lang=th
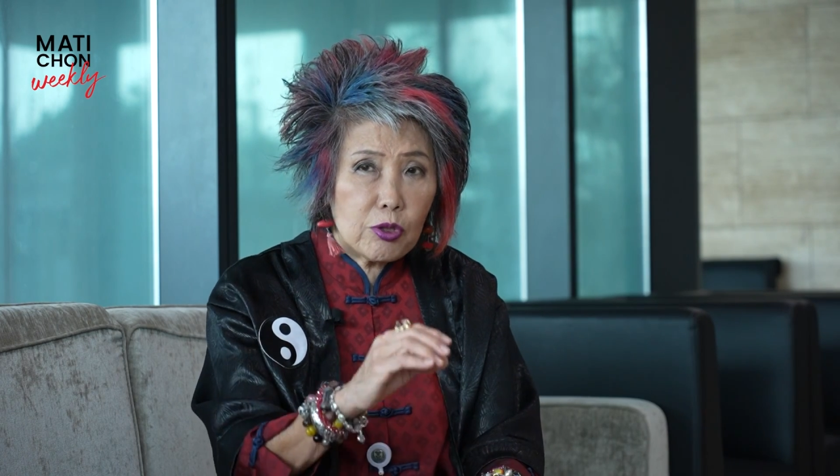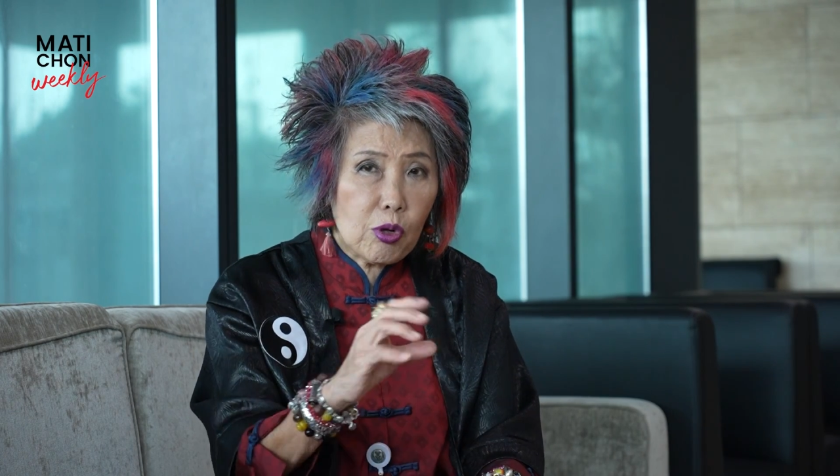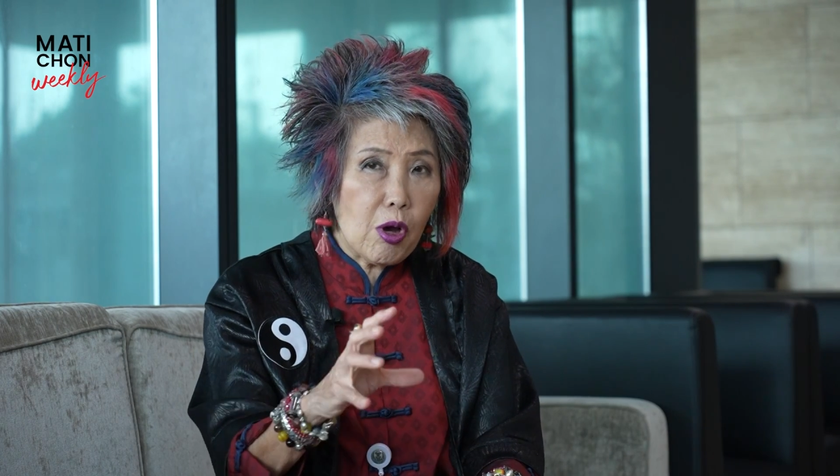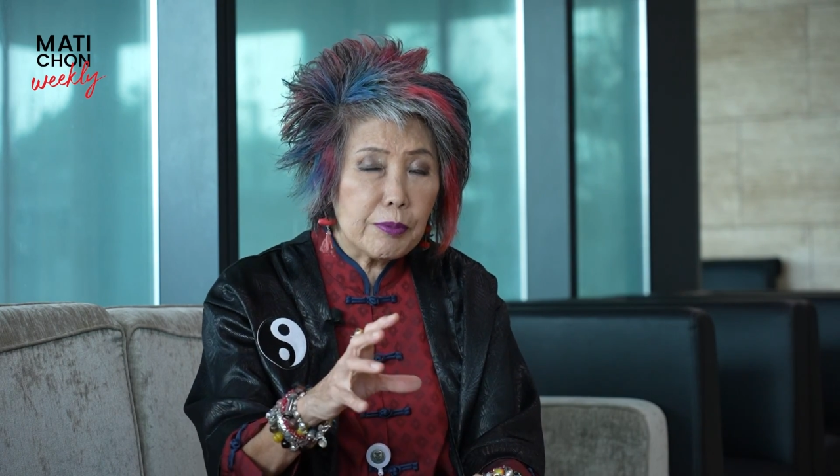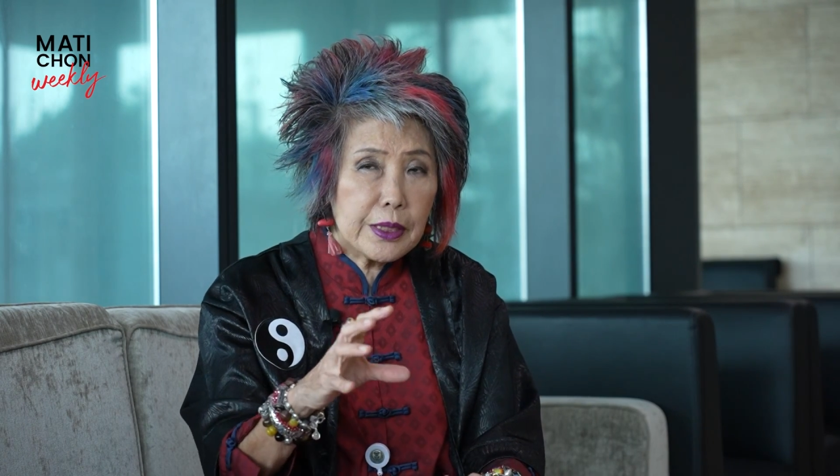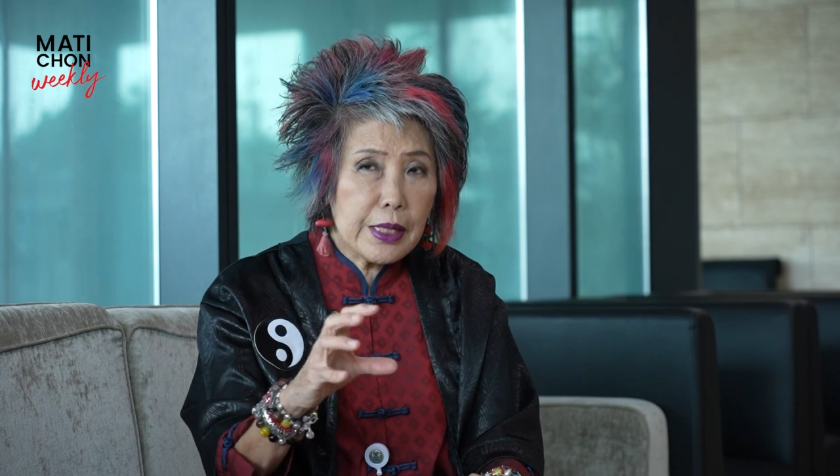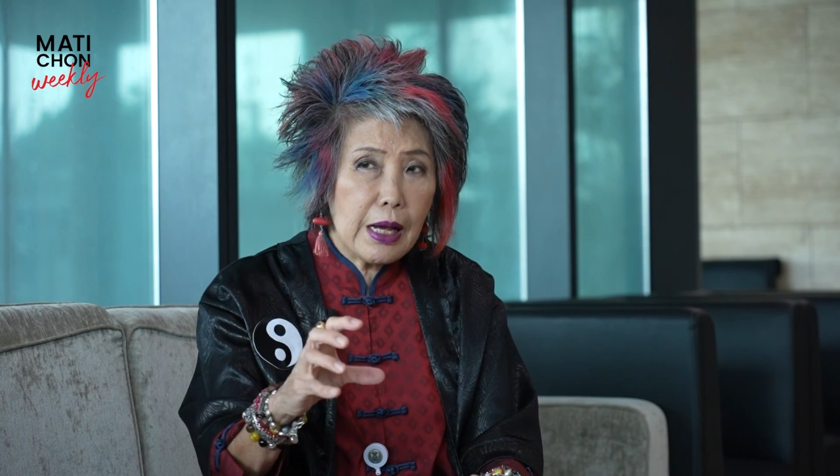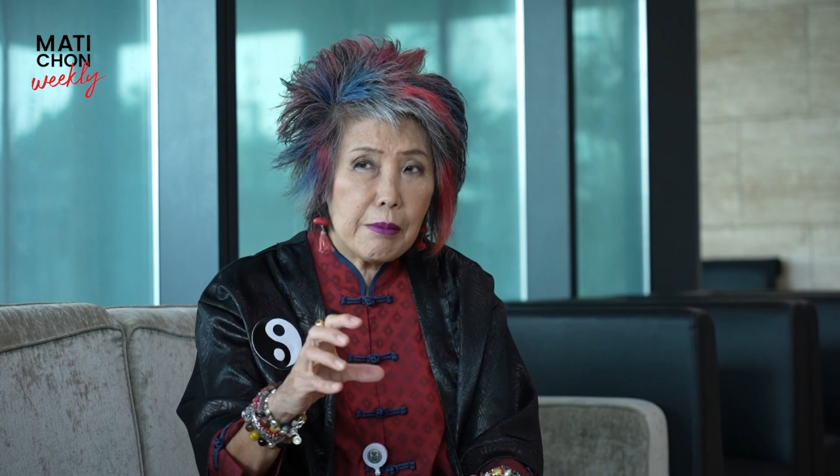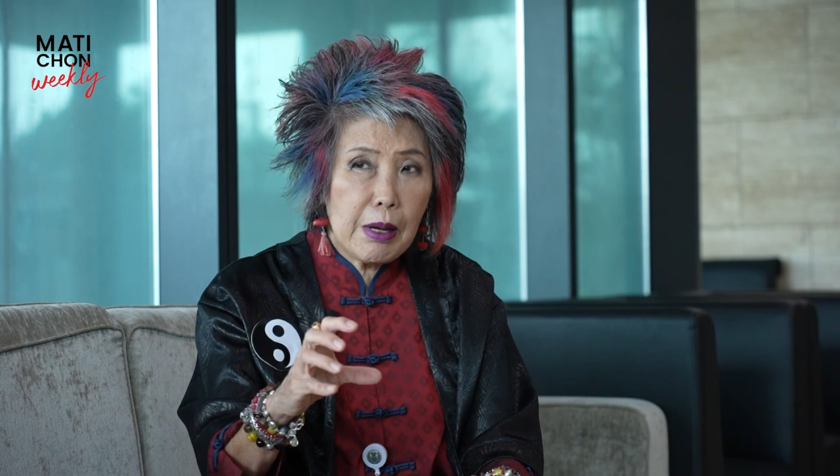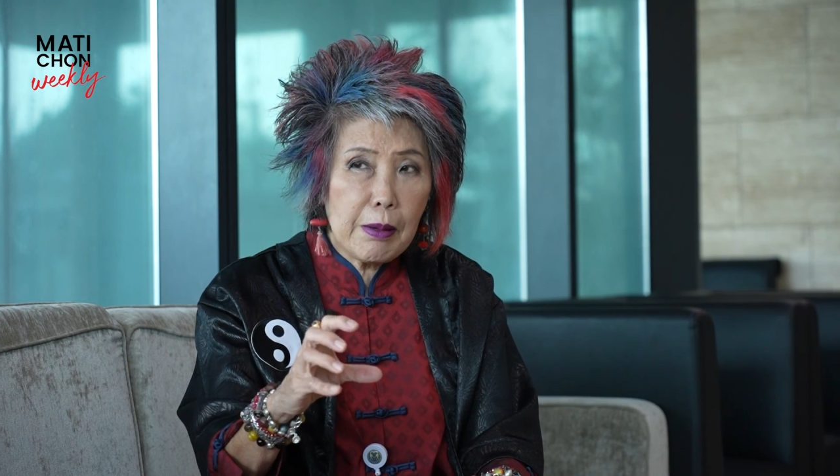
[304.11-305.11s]
กรอบที่ได้
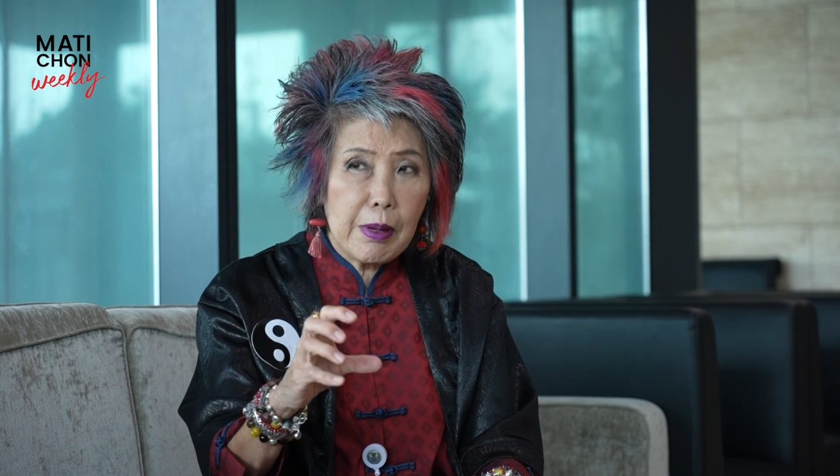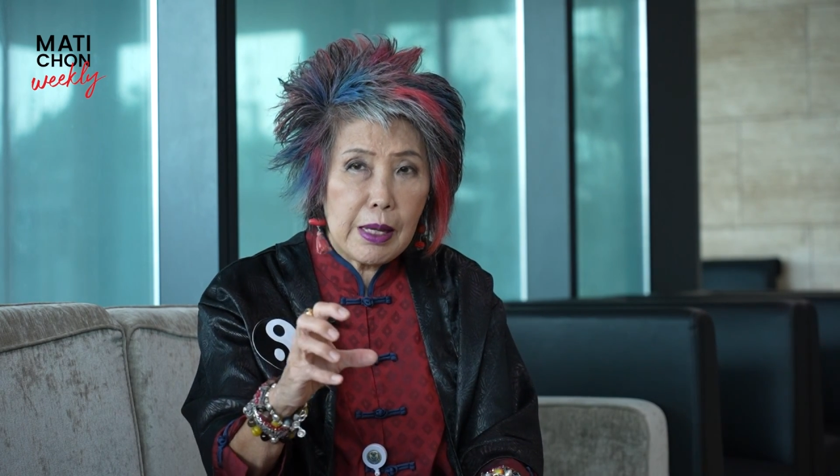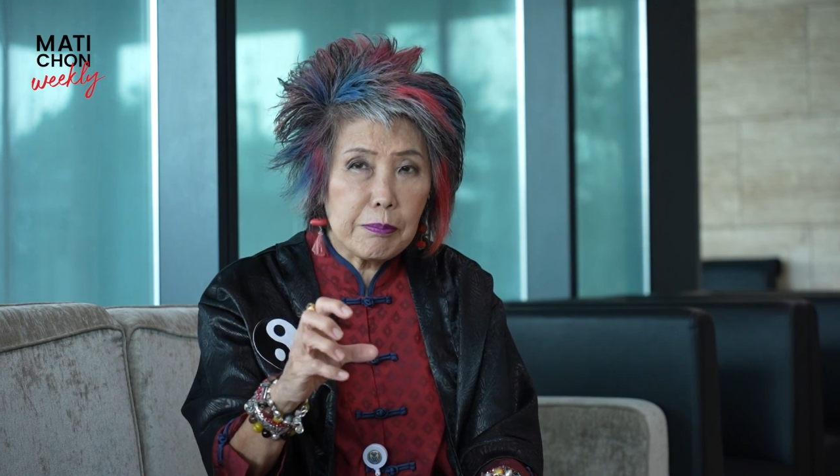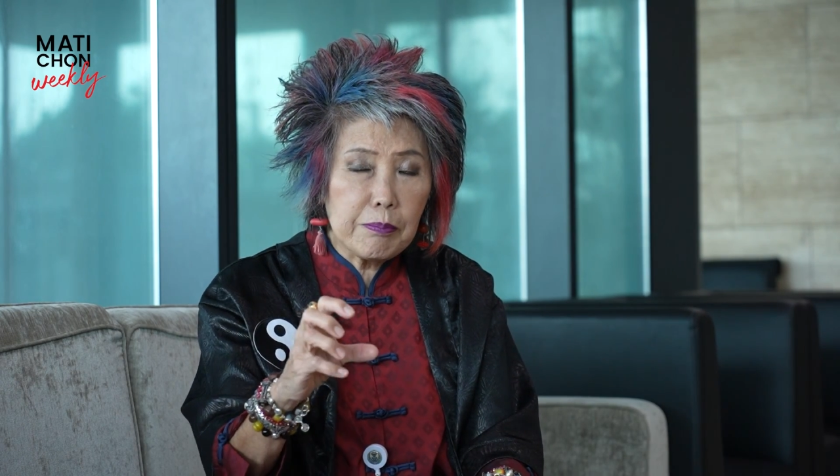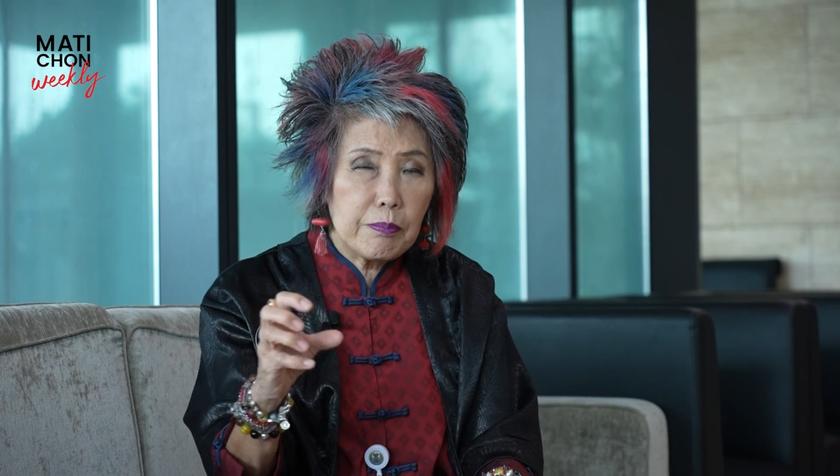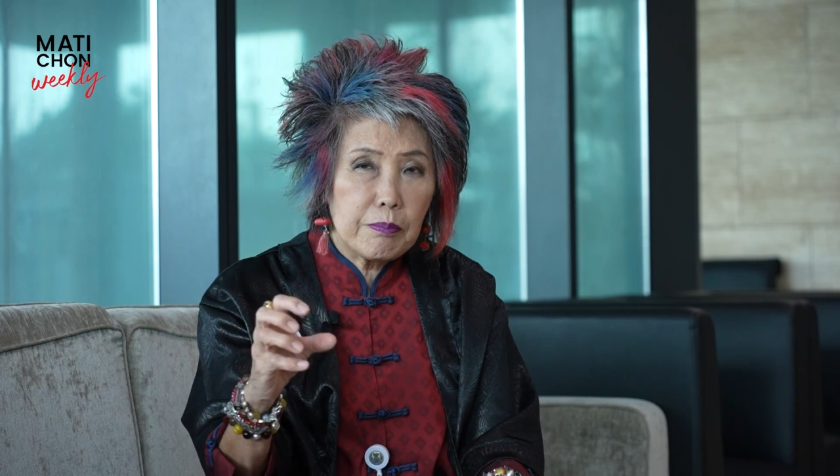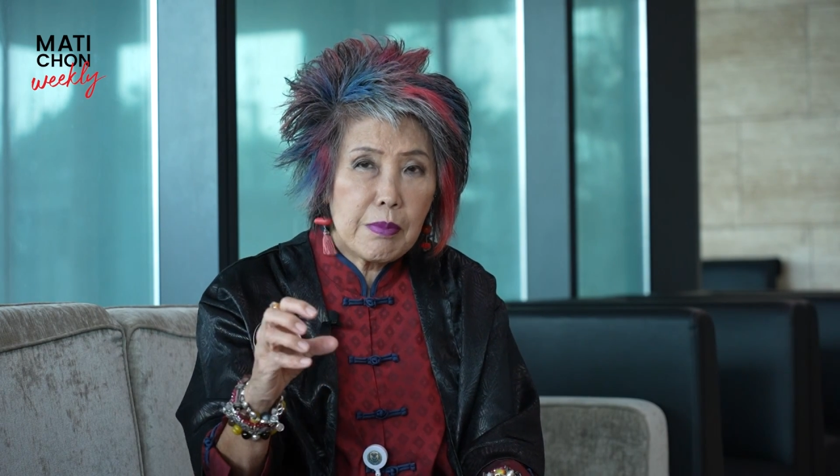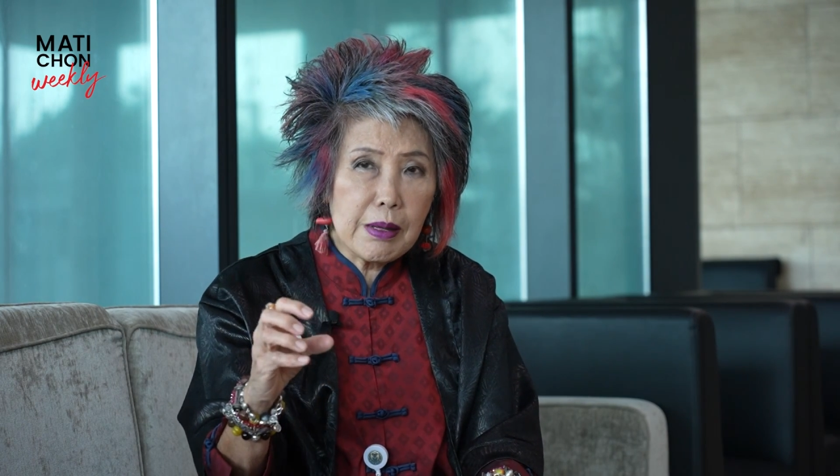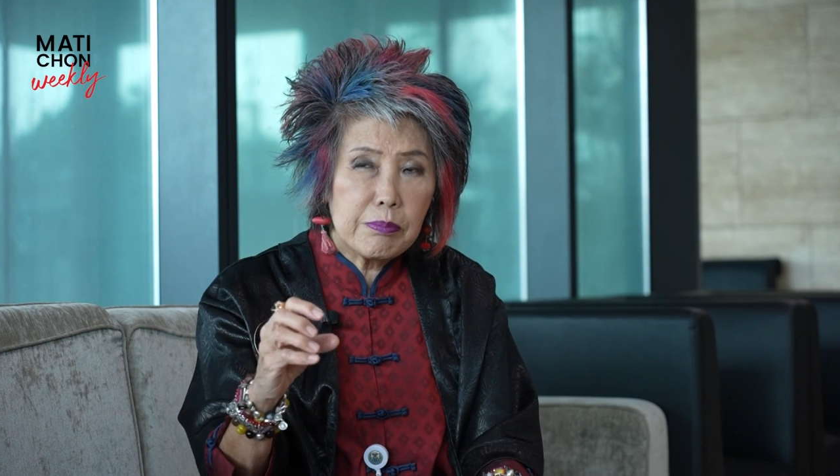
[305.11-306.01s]
มาแบ